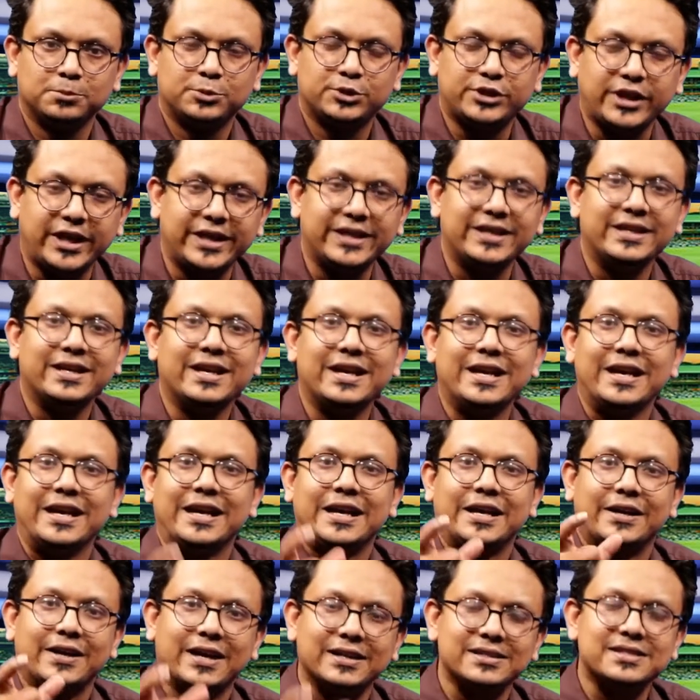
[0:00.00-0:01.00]
সেই
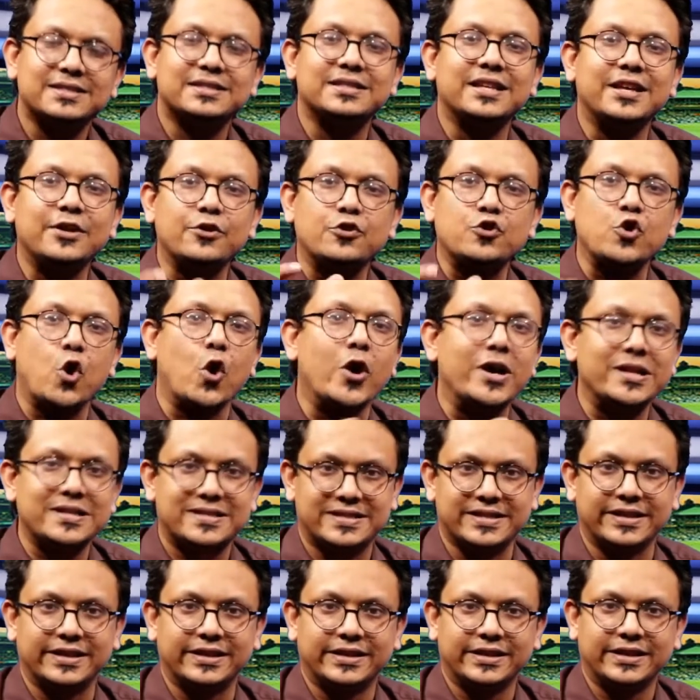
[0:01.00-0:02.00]
রাজস্থান
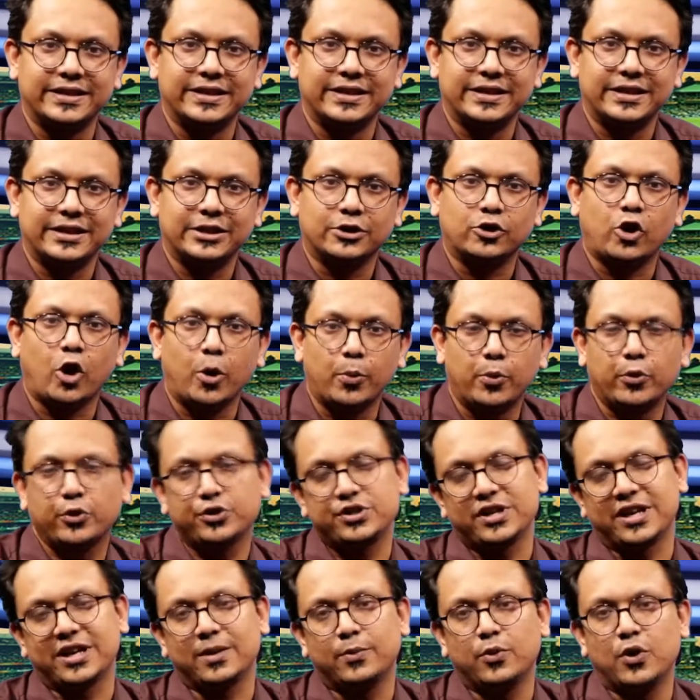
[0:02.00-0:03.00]
রয়্যালসের খবর
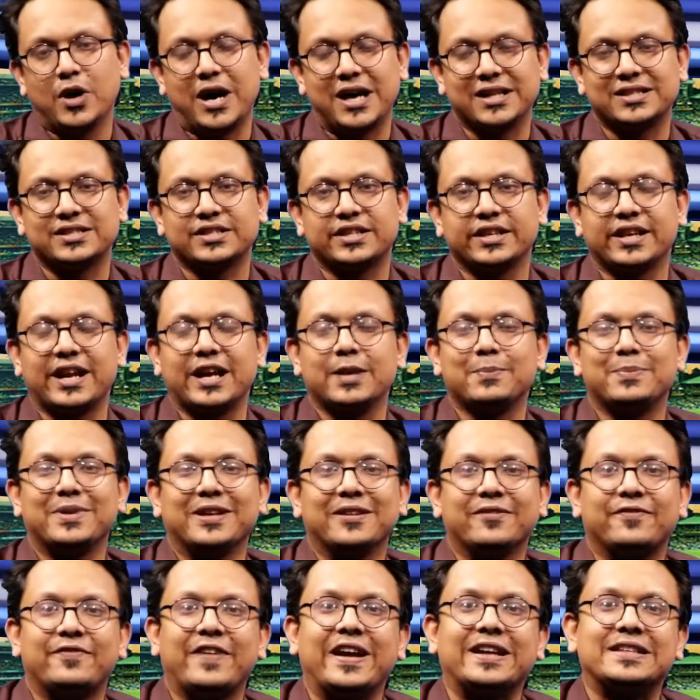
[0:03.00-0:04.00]
জানাবো আজকের
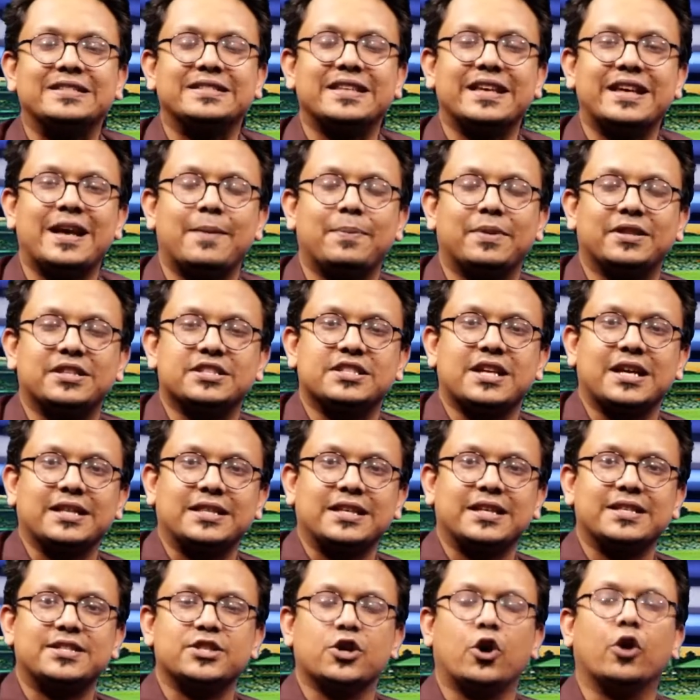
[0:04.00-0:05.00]
আইপিএল ফ্যাক্সে আপনাদের
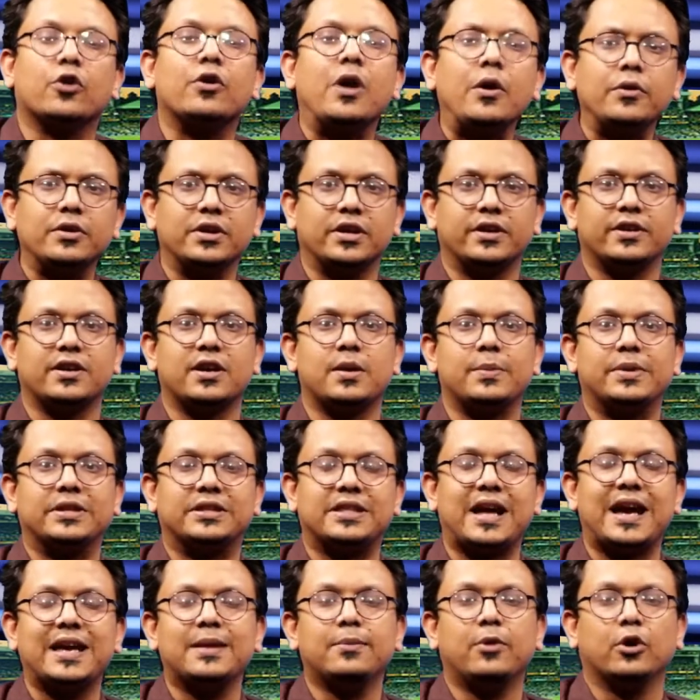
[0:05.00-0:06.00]
সাথে আছে অলরাউন্ডার আমি
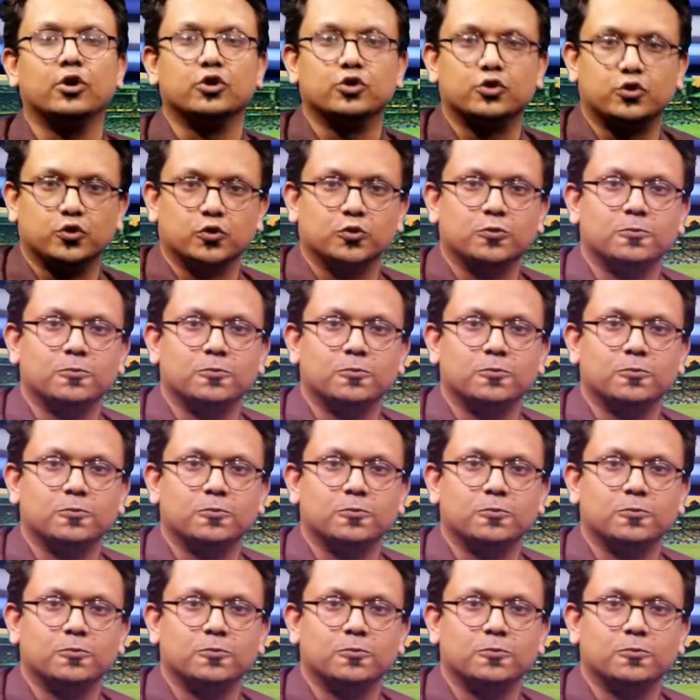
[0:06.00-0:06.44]
তাই বরন্ত